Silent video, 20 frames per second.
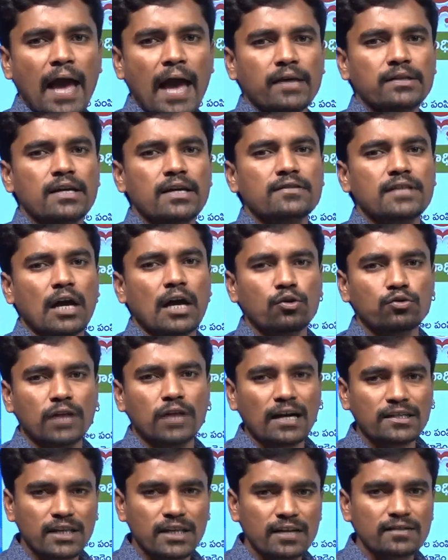న్యాయం చేస్తాను
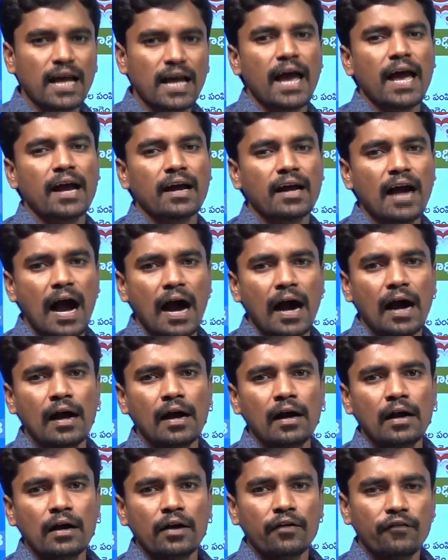తక్షణ సహాయంగా
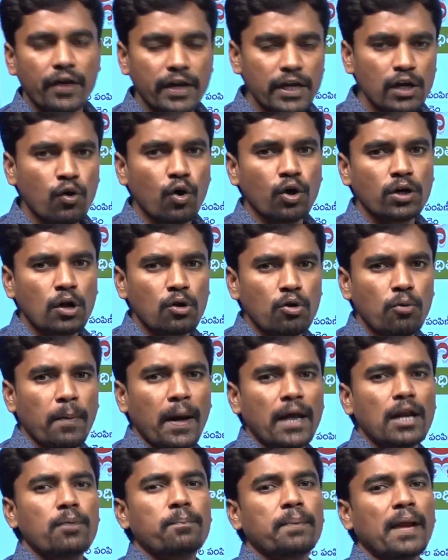వెయ్యి కోట్ల
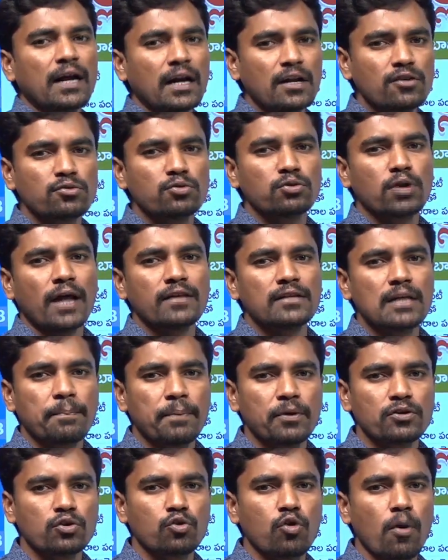రూపాయలను ప్రకటిస్తున్నా అని
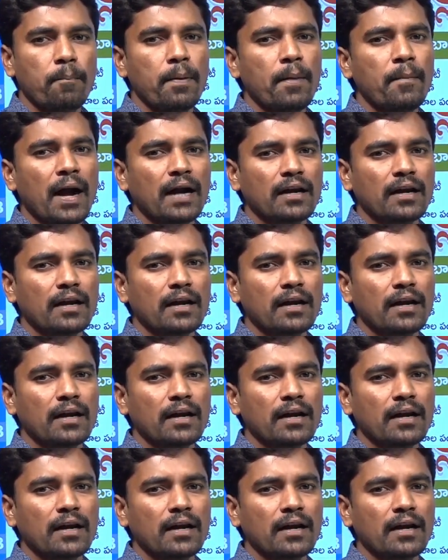చెప్పేసి గొప్ప